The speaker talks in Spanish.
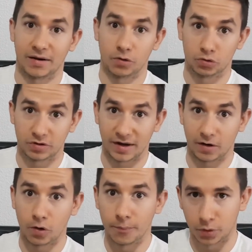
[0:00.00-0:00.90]
no tener
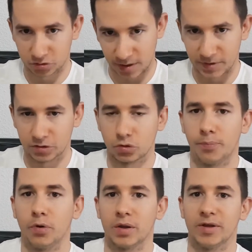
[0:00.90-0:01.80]
comportamientos
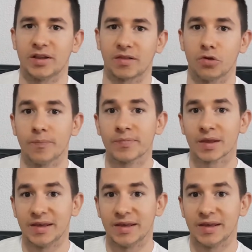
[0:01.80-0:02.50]
por imitación